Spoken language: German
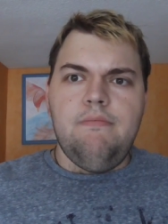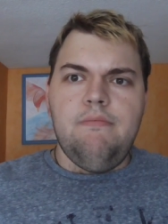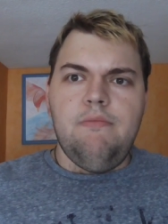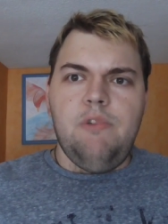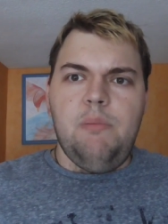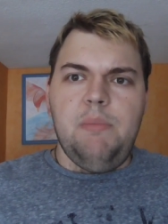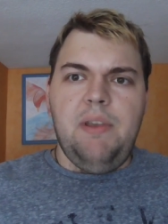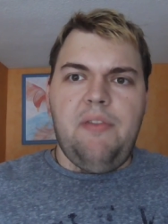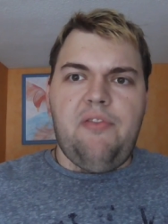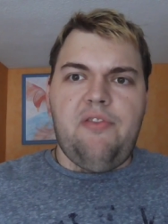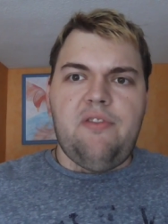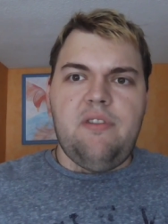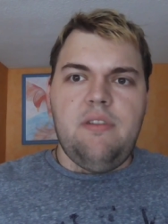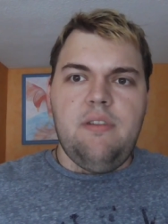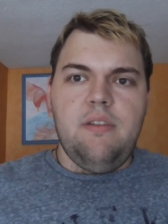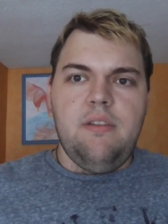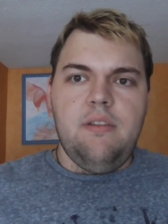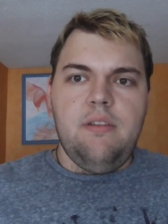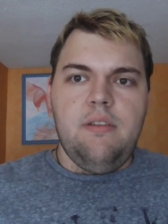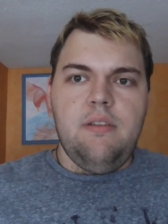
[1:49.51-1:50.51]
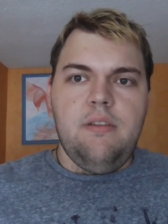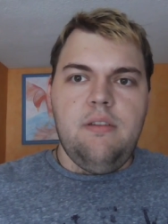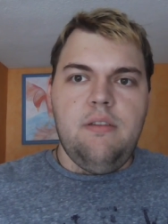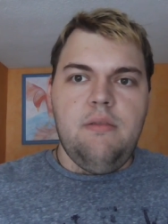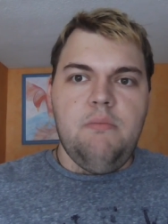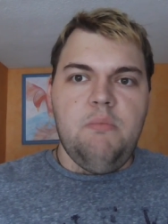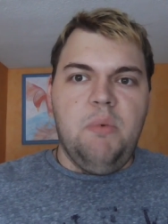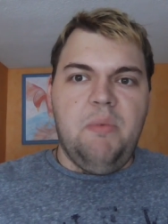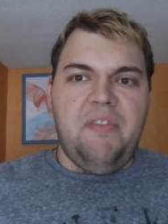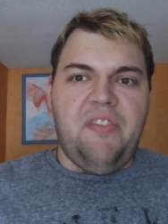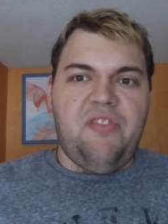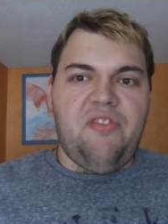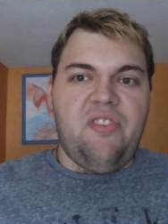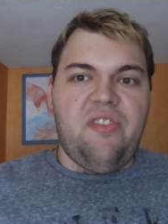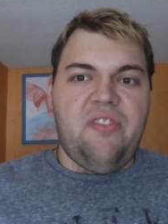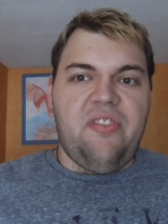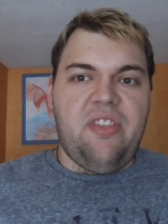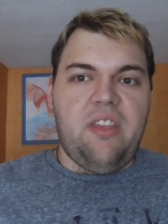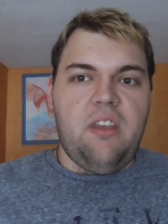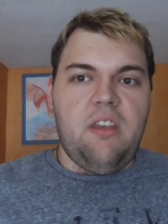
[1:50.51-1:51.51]
Mummifr.
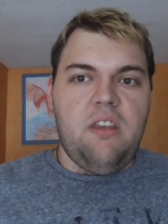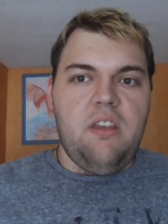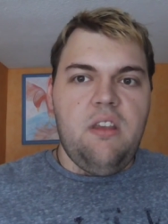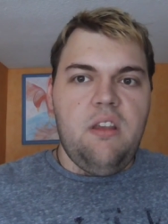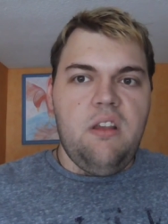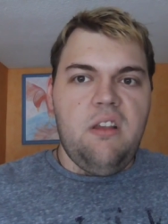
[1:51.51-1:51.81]
Mummifr.